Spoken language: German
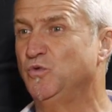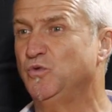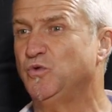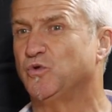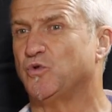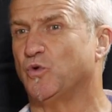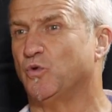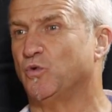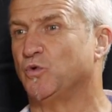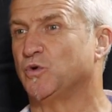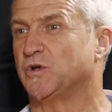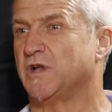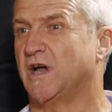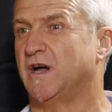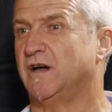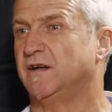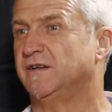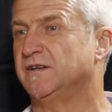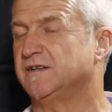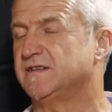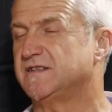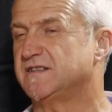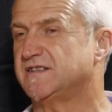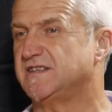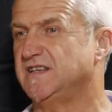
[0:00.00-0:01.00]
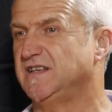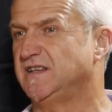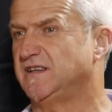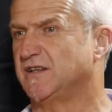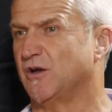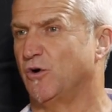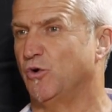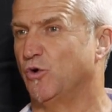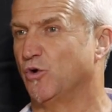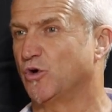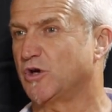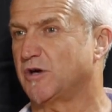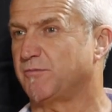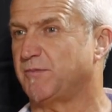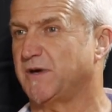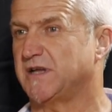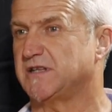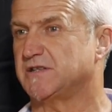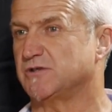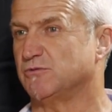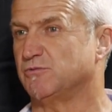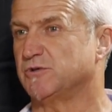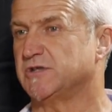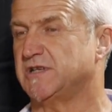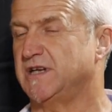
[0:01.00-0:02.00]
und oder Zither,
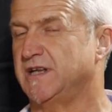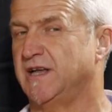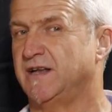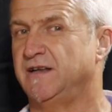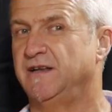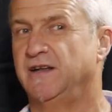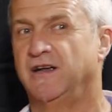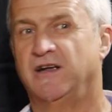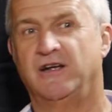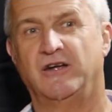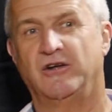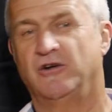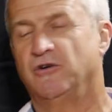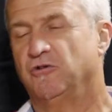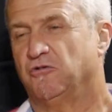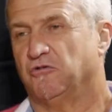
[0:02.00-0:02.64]
Hockbrett sowas lernen.